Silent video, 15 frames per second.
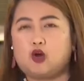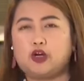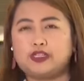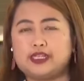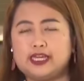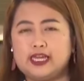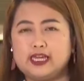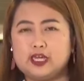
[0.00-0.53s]

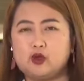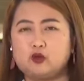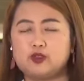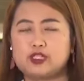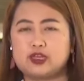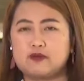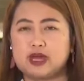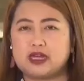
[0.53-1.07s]
Audrey,
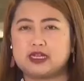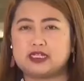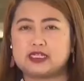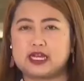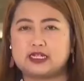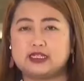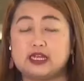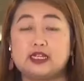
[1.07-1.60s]
ngayong Semana
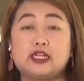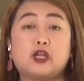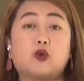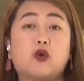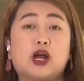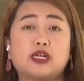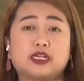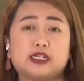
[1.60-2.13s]
Santa
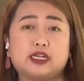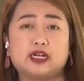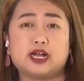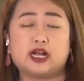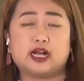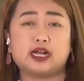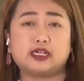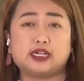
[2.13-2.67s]
nanawagan na
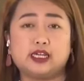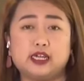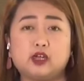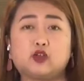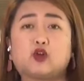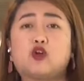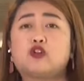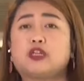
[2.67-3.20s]
nga ang
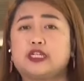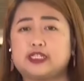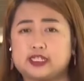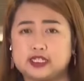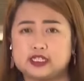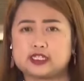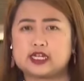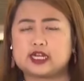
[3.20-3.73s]
ilang
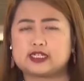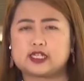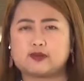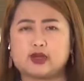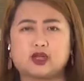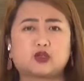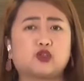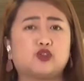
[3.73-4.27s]
kongresista
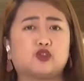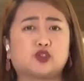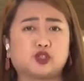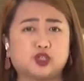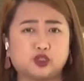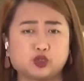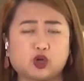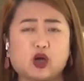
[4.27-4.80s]
sa mga
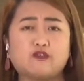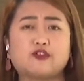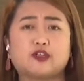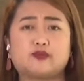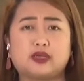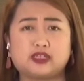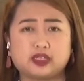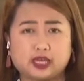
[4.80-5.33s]
concerned
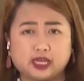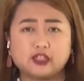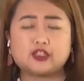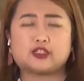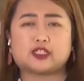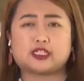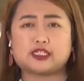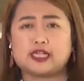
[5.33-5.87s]
government
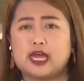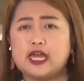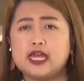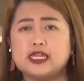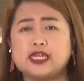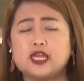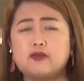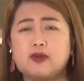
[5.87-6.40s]
agencies
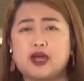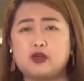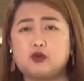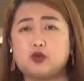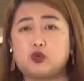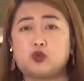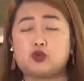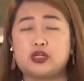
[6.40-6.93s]
na iba
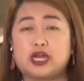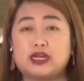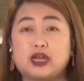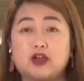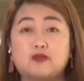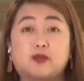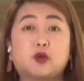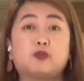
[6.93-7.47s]
yung
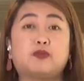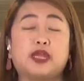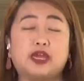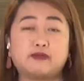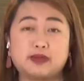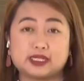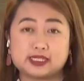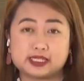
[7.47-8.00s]
tugunan ang
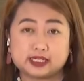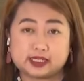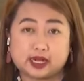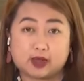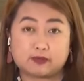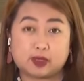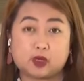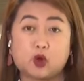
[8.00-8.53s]
problema sa
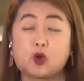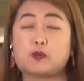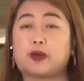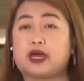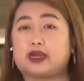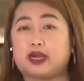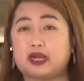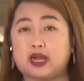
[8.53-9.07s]
trapiko
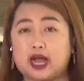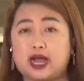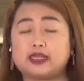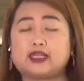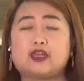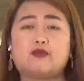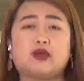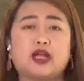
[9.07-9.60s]
para ang
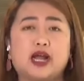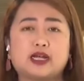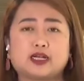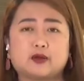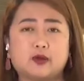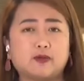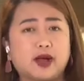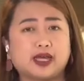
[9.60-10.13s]
ating mga
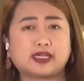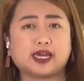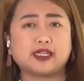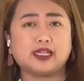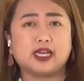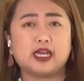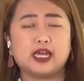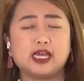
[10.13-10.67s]

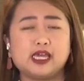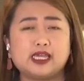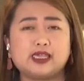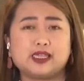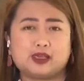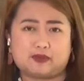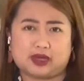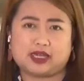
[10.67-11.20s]
kababayan
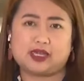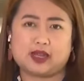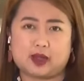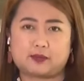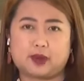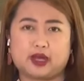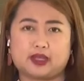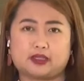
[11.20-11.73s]
hindi
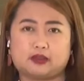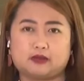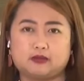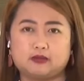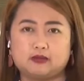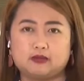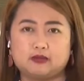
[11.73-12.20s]
mahirapan.